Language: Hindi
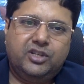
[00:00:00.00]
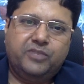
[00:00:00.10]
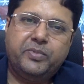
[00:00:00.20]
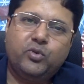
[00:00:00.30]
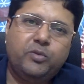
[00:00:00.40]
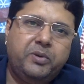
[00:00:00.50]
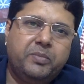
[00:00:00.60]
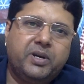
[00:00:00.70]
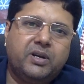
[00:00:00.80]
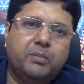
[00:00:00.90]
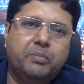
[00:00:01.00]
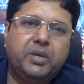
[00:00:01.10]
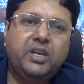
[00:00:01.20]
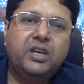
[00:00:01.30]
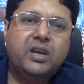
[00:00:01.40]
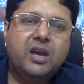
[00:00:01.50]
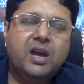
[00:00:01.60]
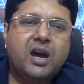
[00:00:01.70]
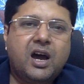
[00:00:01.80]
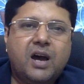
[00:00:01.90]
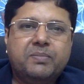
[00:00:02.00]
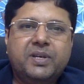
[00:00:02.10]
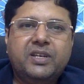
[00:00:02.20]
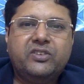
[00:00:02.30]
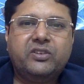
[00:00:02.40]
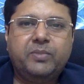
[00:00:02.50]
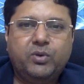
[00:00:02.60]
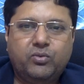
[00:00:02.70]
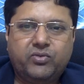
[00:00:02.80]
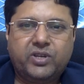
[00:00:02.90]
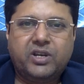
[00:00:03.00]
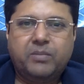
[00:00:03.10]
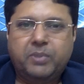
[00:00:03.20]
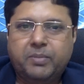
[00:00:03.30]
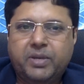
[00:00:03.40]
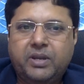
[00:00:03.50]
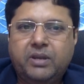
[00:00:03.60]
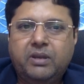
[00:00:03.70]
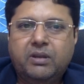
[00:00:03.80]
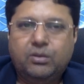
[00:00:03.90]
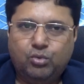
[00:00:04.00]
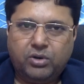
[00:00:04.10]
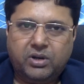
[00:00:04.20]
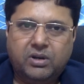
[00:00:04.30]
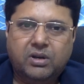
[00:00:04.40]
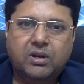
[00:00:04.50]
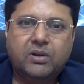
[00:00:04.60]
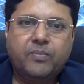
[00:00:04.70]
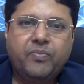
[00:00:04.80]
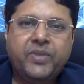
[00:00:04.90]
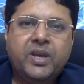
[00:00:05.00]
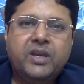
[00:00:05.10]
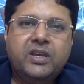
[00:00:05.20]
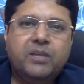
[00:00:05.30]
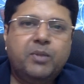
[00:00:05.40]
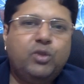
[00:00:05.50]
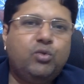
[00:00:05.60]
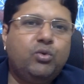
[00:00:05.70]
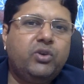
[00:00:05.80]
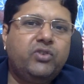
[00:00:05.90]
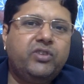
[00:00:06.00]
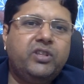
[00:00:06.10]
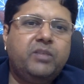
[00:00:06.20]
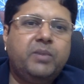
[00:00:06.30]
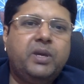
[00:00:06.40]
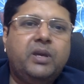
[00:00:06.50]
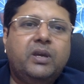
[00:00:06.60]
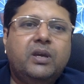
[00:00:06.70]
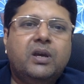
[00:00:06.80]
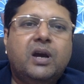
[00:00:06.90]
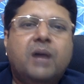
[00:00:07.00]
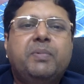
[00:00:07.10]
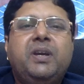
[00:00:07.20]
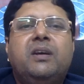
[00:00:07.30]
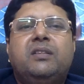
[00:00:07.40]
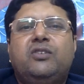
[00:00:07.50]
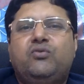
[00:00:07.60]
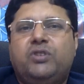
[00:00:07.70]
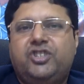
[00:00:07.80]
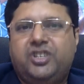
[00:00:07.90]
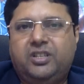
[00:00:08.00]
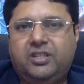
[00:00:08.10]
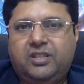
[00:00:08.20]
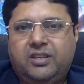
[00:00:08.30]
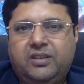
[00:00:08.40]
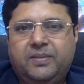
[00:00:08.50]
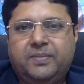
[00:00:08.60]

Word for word: जिसमें कोई बीमा कंपनी आपके किसी भी नुकसान बीमारी दुर्घटना या मृत्यु की स्थिति में आपकी आर्थिक सुरक्षा देती है